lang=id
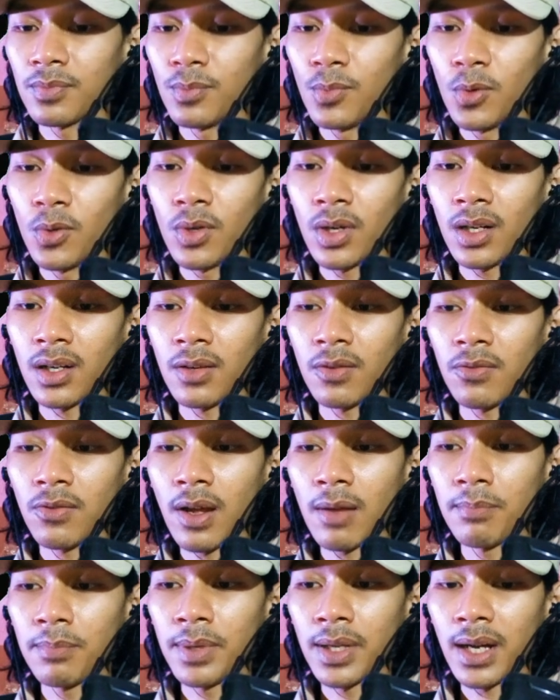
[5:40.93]
bukan
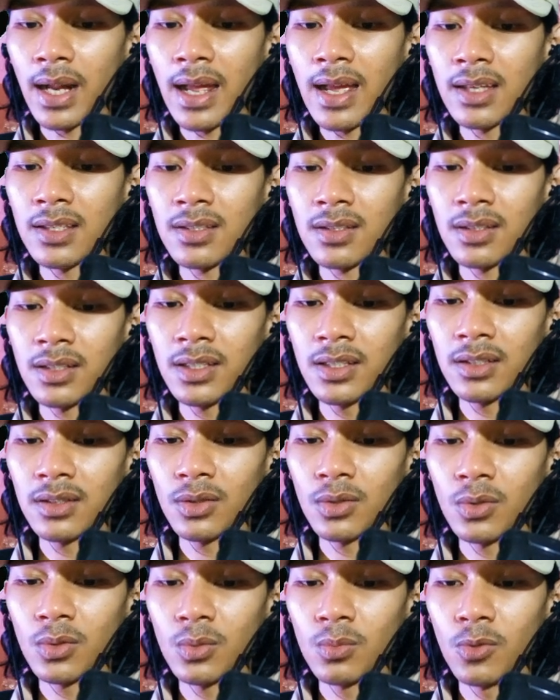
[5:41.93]
vampir asli
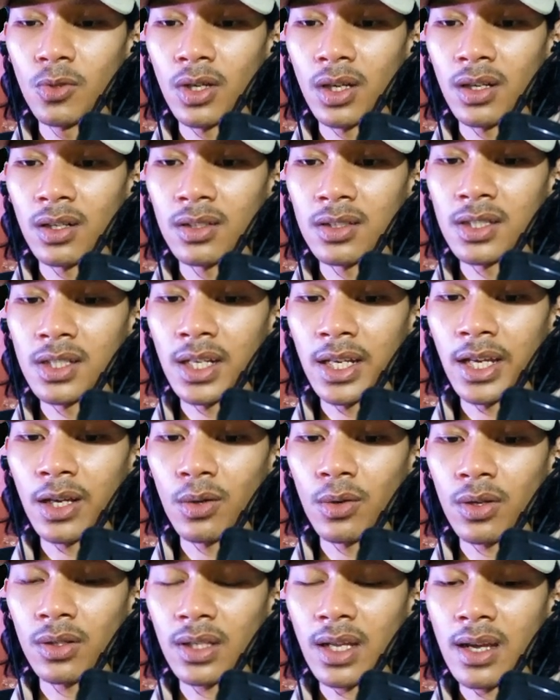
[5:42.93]
itu bukan si
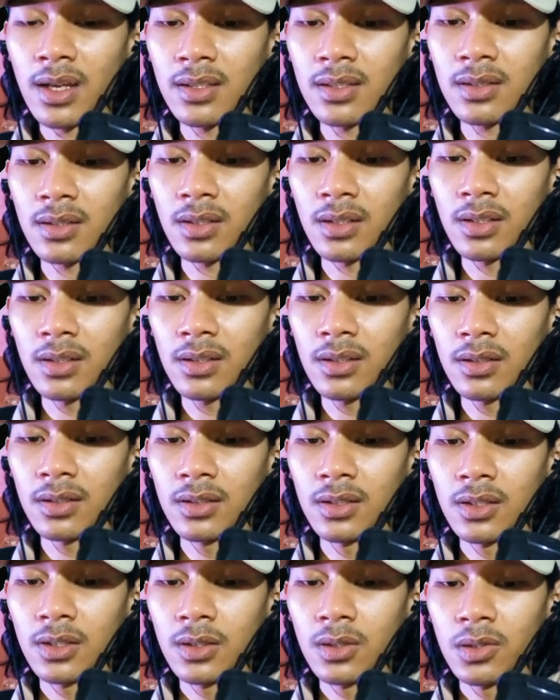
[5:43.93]
Neklor asli
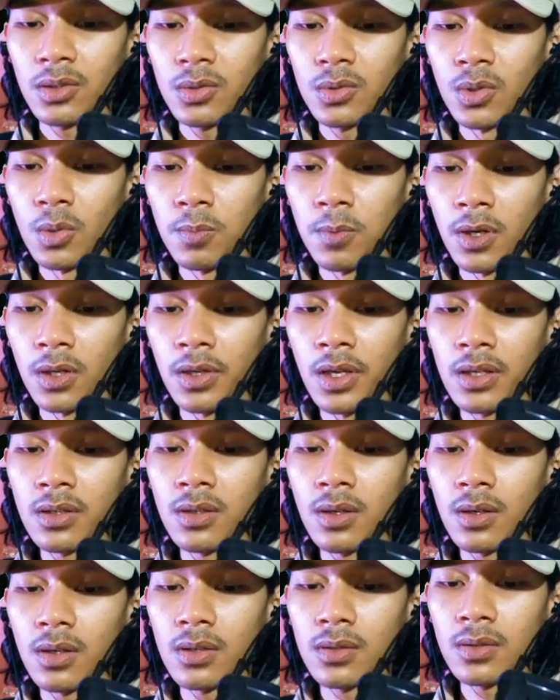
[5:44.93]

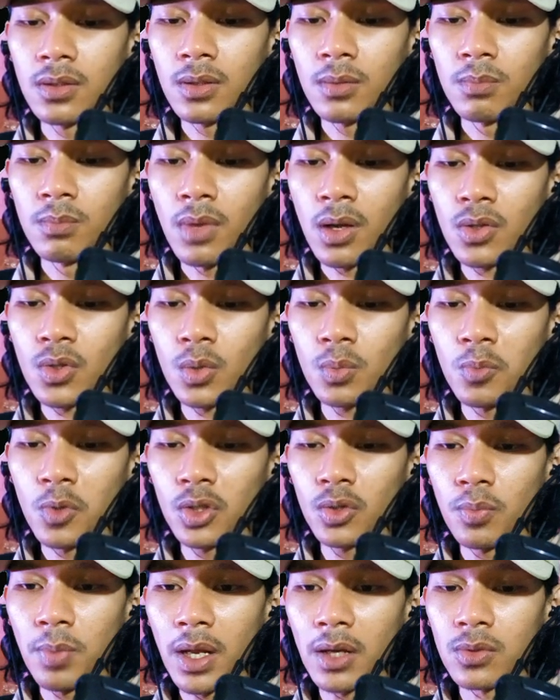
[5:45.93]
doppelganger
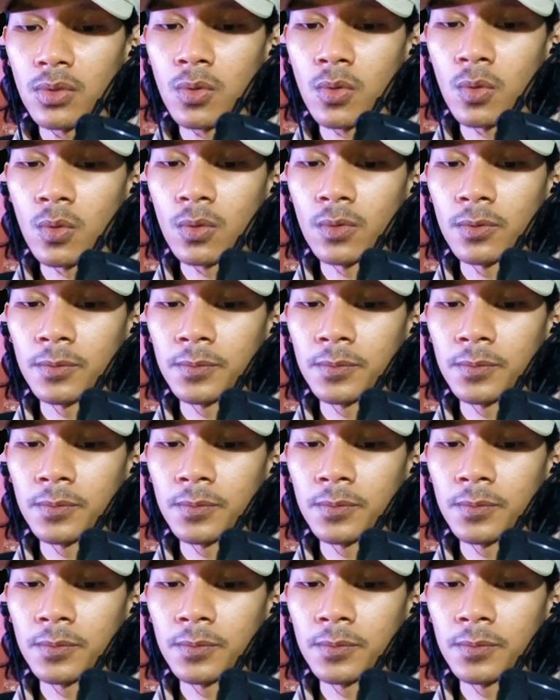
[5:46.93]
maksudmu itu palsu